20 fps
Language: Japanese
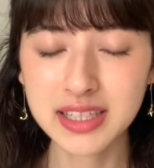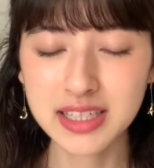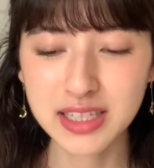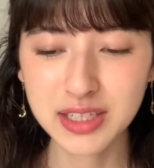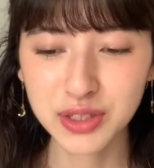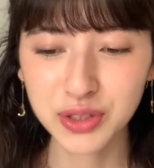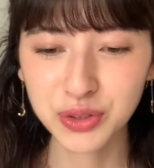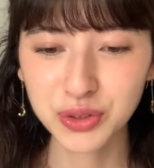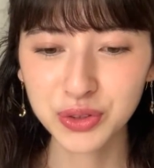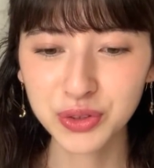地
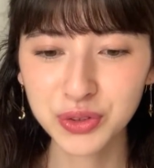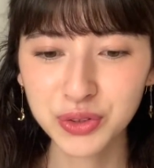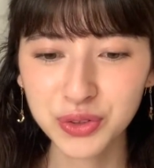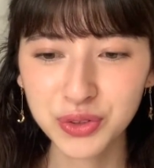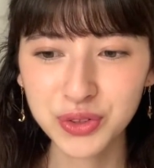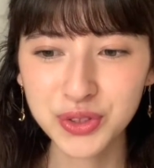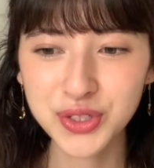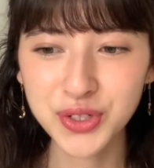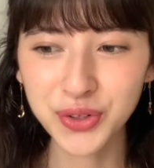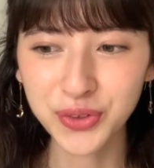
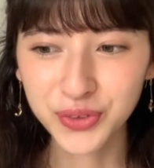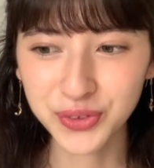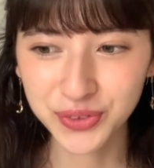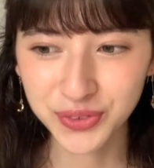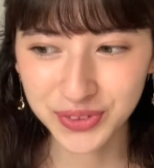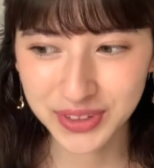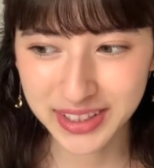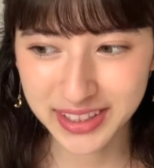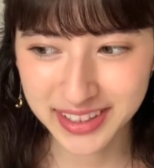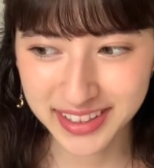球上
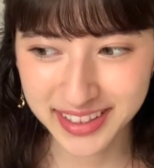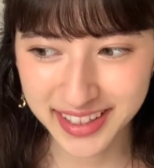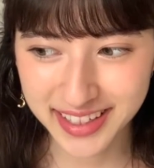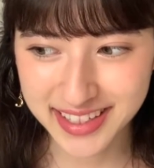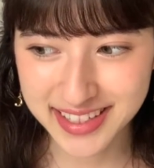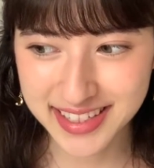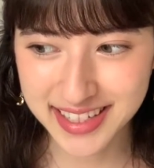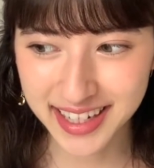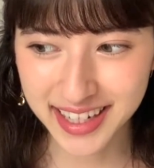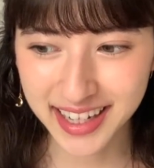の人
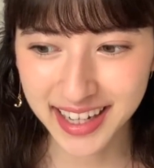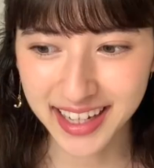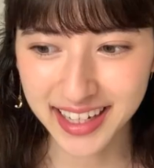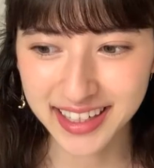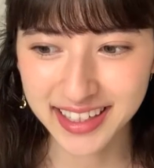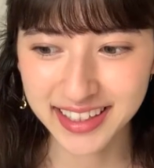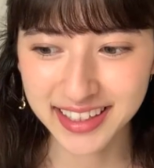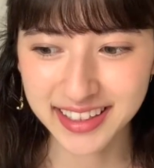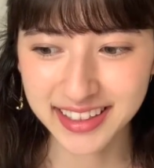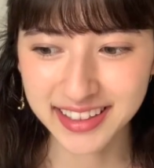間社
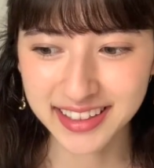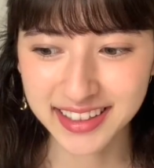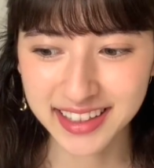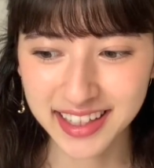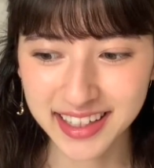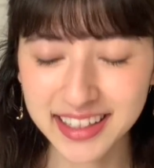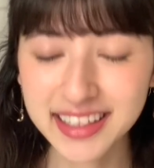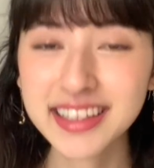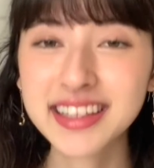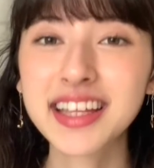会
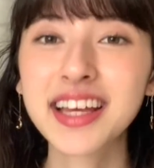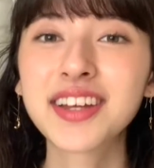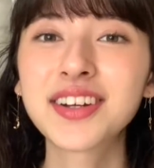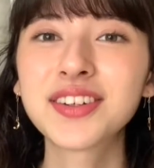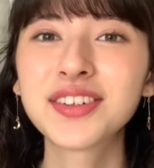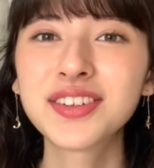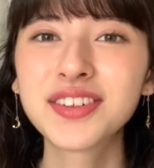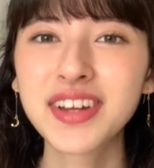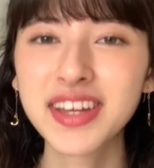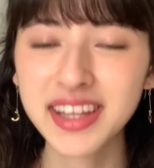で生きてい
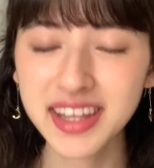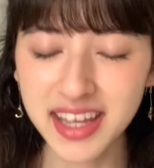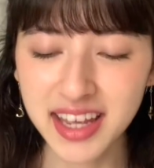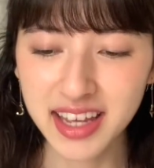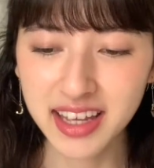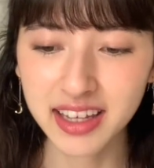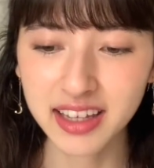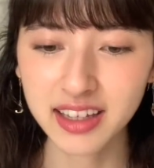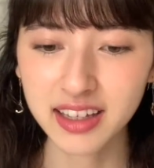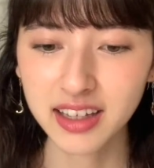る上
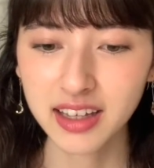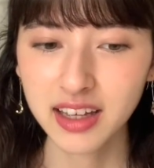で、